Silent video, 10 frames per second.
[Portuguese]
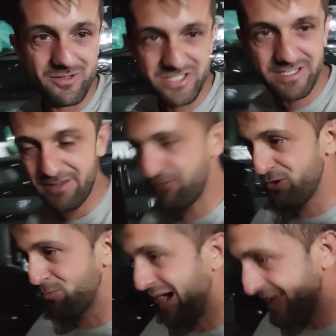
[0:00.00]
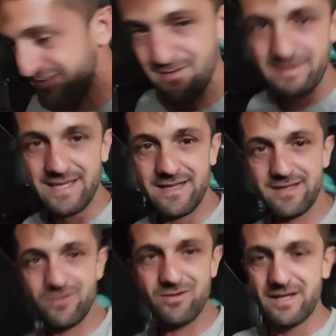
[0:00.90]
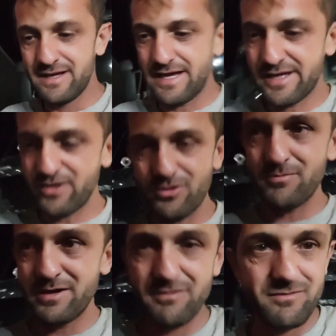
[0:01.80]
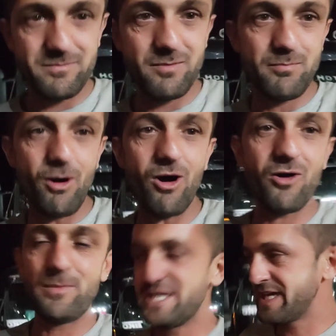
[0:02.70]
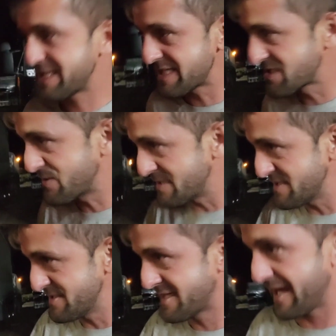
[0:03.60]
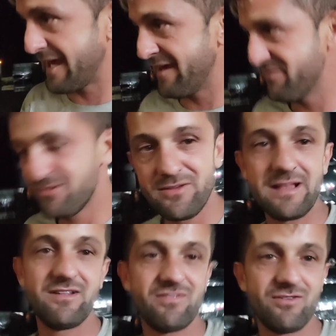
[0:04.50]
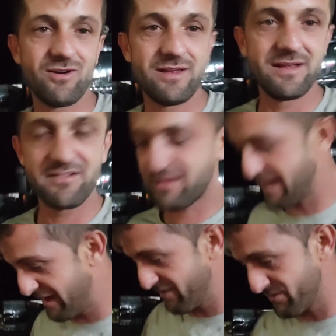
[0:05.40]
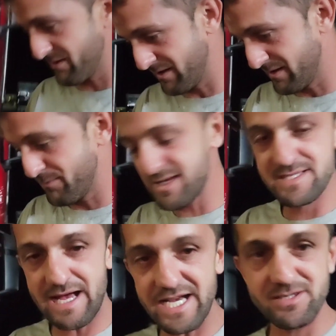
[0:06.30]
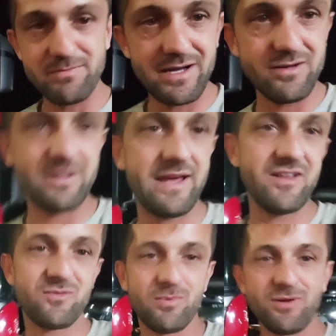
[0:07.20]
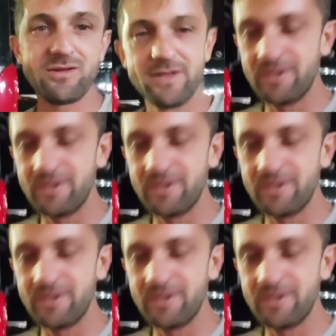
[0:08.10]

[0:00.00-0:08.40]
tinha que ter filmado também, né, eu não, é que eu me, me empolgo, mexer com essas coisas, eu esqueço do telefone, esqueço. Mensagem, manda, eu nem respondo.